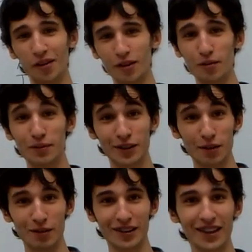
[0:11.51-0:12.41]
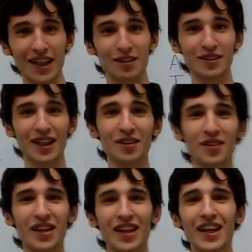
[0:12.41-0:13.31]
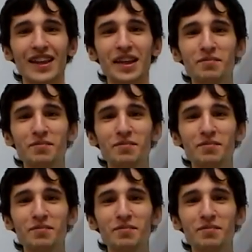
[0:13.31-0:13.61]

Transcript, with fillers: YouTube, somos Edu y el